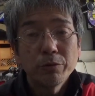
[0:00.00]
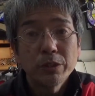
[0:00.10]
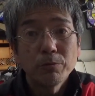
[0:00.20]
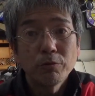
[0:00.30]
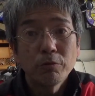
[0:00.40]
お
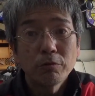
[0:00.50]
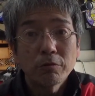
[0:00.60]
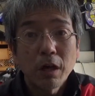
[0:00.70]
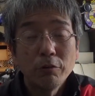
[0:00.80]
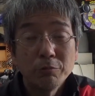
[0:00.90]
店も
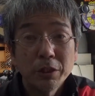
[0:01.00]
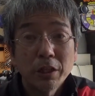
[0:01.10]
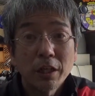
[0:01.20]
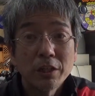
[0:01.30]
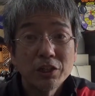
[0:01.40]
買うみた
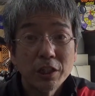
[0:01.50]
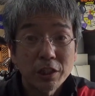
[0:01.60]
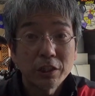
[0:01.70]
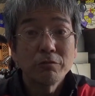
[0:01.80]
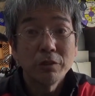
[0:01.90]
いな感じになってきてる